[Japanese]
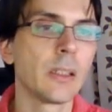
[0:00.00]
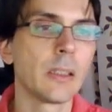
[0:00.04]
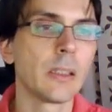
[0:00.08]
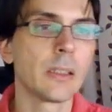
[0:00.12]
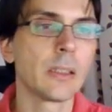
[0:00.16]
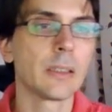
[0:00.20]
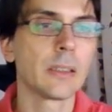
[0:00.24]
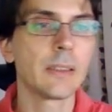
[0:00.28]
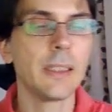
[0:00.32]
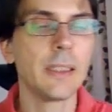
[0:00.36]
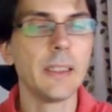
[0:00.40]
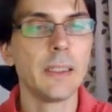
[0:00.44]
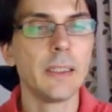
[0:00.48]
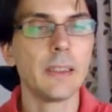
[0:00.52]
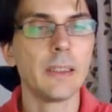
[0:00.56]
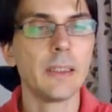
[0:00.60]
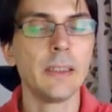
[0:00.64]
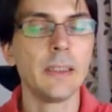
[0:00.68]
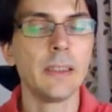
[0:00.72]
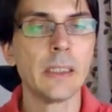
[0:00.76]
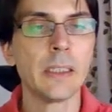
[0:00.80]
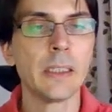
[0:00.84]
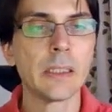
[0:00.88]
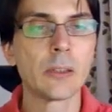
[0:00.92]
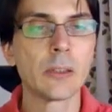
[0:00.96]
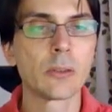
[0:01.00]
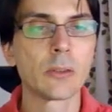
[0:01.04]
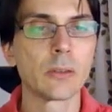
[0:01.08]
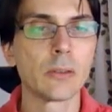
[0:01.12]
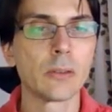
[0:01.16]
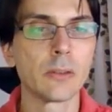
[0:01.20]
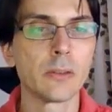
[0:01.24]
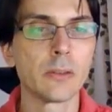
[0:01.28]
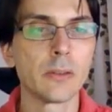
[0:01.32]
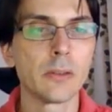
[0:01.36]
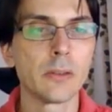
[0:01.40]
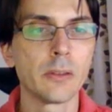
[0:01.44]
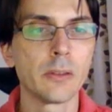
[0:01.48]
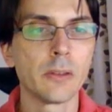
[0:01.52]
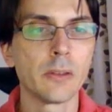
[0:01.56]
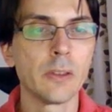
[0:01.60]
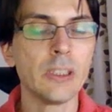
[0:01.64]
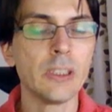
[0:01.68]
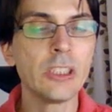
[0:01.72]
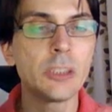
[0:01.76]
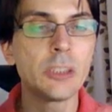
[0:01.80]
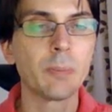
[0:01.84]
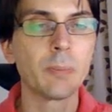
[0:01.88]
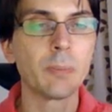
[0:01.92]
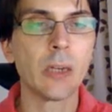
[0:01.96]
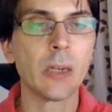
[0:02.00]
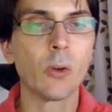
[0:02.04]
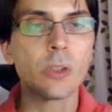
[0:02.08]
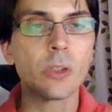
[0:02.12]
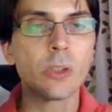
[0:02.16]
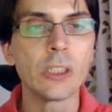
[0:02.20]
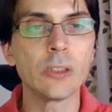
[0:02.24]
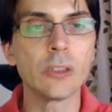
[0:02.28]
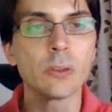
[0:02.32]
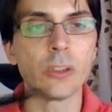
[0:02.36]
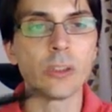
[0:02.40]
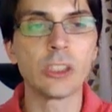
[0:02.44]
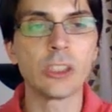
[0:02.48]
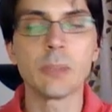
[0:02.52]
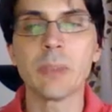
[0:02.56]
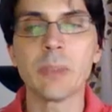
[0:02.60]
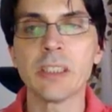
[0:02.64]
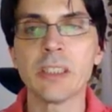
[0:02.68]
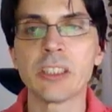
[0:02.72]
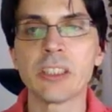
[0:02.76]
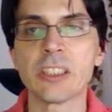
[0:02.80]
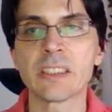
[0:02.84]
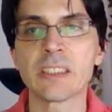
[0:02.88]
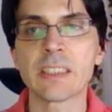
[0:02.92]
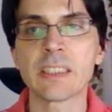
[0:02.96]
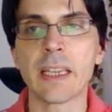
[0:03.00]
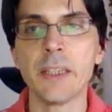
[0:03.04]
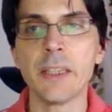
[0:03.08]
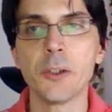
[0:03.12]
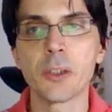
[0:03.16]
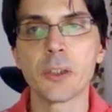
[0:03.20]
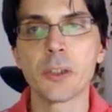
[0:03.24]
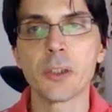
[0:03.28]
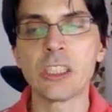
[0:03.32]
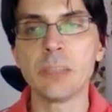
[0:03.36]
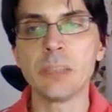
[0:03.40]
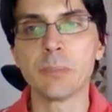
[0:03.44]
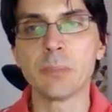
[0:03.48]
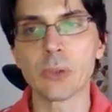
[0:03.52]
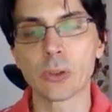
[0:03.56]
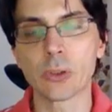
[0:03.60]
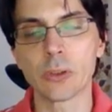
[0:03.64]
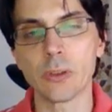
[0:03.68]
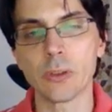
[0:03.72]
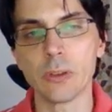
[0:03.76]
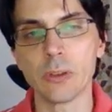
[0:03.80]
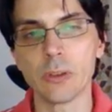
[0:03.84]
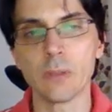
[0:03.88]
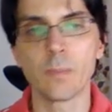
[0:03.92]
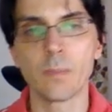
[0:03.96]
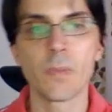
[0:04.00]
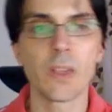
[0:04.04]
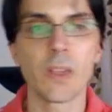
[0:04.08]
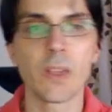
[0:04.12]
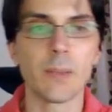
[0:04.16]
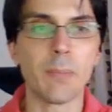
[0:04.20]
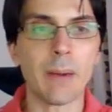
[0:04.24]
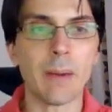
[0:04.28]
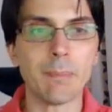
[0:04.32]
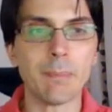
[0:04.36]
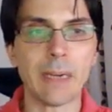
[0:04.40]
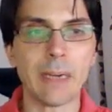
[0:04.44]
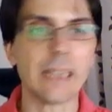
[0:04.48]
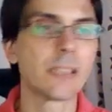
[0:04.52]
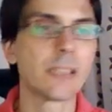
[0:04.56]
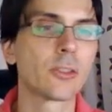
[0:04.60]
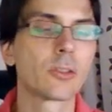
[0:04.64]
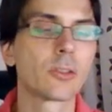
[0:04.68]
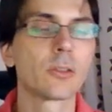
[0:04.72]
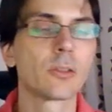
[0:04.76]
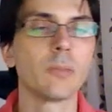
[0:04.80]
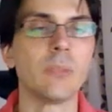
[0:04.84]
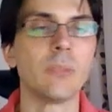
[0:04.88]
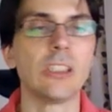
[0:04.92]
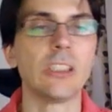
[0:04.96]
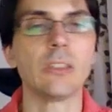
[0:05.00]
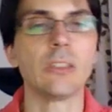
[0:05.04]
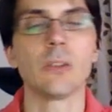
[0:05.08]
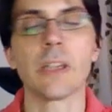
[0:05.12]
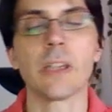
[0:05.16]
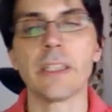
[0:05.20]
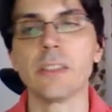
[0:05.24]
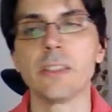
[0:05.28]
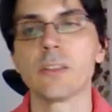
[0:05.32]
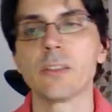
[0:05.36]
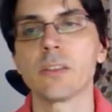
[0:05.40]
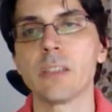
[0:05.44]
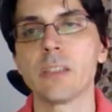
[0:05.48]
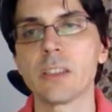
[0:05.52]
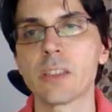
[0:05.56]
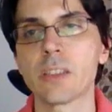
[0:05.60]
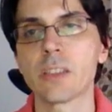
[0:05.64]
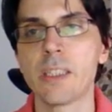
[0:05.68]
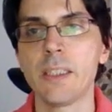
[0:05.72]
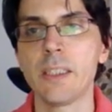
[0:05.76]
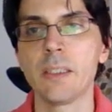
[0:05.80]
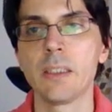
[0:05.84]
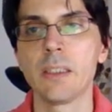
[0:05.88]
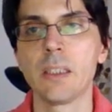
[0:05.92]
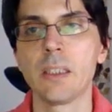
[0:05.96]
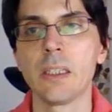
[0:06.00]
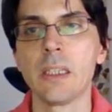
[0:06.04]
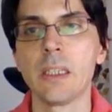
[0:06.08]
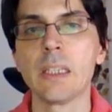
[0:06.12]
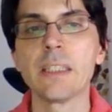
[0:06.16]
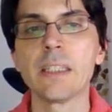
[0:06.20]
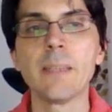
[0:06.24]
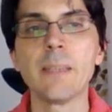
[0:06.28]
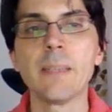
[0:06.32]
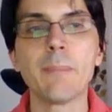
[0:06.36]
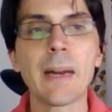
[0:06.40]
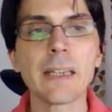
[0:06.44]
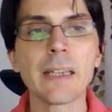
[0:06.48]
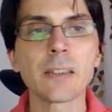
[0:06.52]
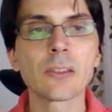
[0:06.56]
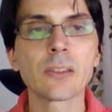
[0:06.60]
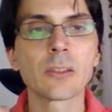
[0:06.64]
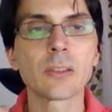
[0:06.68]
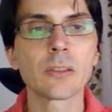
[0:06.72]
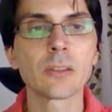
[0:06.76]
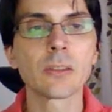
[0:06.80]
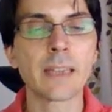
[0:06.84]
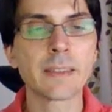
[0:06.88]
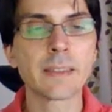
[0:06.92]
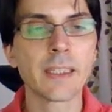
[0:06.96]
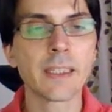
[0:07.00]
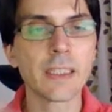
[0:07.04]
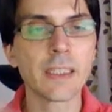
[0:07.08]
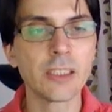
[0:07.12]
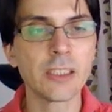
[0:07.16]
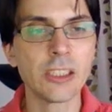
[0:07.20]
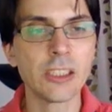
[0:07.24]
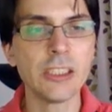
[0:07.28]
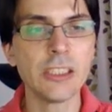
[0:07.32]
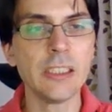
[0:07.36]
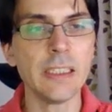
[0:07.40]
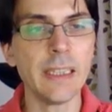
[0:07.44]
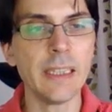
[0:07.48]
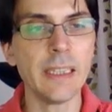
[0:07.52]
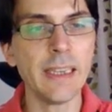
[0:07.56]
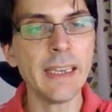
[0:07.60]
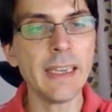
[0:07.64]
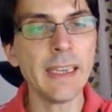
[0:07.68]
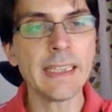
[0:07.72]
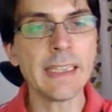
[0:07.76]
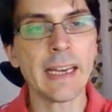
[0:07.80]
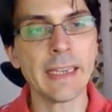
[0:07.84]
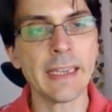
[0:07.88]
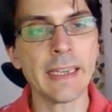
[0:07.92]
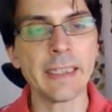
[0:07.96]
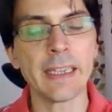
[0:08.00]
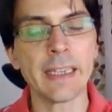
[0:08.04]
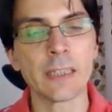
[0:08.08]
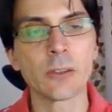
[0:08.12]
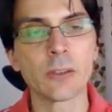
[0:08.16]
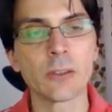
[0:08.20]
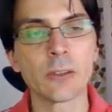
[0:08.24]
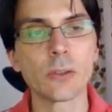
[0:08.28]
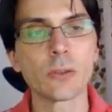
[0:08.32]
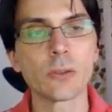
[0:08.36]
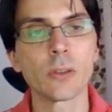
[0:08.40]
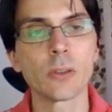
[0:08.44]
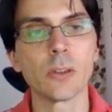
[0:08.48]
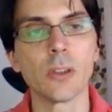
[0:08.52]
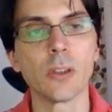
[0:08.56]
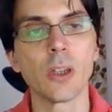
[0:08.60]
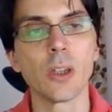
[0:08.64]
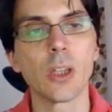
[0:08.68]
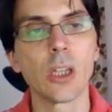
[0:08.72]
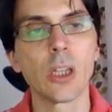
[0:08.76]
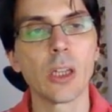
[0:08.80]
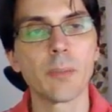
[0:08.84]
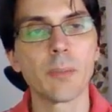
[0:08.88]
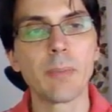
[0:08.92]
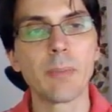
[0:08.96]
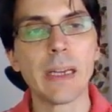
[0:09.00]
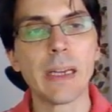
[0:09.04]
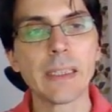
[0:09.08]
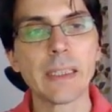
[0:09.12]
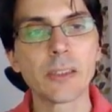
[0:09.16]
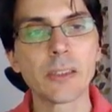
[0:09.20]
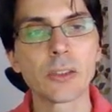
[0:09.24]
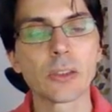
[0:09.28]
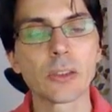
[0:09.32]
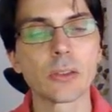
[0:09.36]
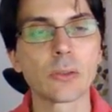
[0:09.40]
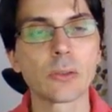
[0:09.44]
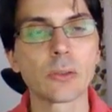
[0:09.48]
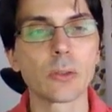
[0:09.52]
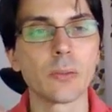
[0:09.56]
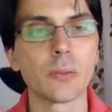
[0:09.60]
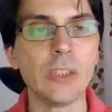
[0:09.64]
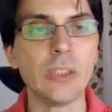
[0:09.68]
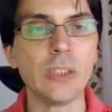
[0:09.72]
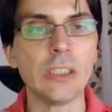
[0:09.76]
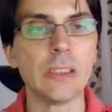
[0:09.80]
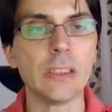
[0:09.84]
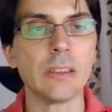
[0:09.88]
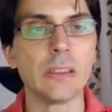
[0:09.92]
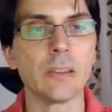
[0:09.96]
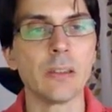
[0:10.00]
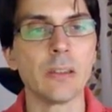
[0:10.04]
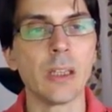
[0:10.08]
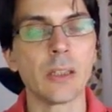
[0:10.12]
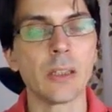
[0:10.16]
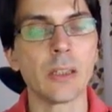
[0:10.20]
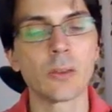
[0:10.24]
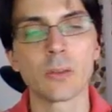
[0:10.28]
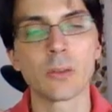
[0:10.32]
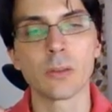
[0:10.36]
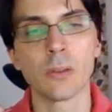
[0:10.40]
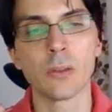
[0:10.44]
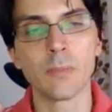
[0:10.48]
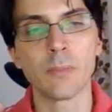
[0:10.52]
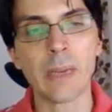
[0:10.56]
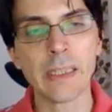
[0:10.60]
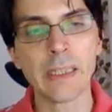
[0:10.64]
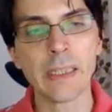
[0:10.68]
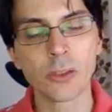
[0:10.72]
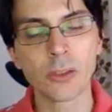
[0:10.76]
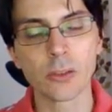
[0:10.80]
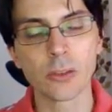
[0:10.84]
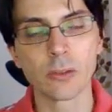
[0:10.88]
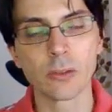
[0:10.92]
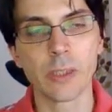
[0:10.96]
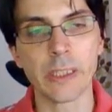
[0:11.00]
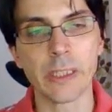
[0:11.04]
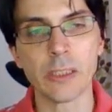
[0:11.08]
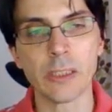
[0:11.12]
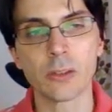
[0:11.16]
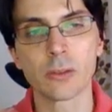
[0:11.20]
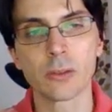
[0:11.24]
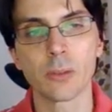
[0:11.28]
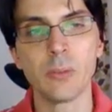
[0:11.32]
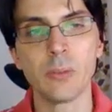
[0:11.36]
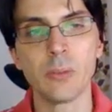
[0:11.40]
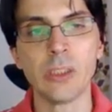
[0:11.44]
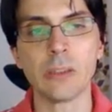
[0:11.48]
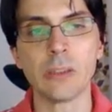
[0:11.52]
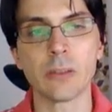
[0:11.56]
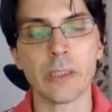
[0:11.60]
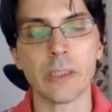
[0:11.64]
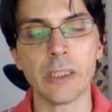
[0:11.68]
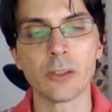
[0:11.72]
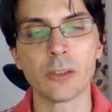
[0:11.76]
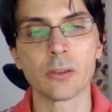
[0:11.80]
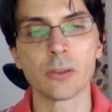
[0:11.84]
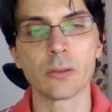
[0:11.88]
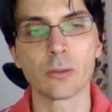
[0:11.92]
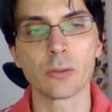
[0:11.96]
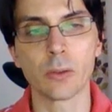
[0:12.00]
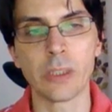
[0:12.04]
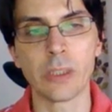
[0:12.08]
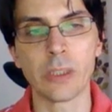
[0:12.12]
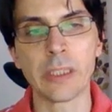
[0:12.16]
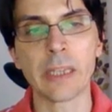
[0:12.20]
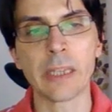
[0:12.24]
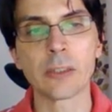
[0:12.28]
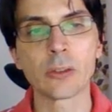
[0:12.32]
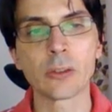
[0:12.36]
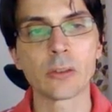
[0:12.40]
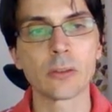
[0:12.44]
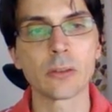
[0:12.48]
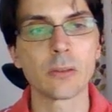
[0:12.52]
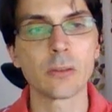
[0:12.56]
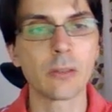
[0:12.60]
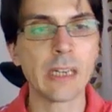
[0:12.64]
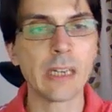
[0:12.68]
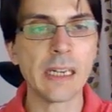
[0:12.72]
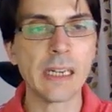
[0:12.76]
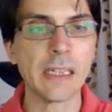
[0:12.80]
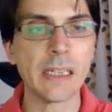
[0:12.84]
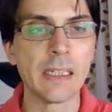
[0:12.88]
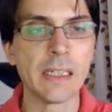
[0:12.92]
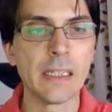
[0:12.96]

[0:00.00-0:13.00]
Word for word: で、えっと、一番大きいと一番小さいをキープする。まあ、MAX と MIN の変数ですね。で、MAX、新しい AI が来ると、MAX と MIN、えっと、MAX の変数と MIN と変数と比較するのは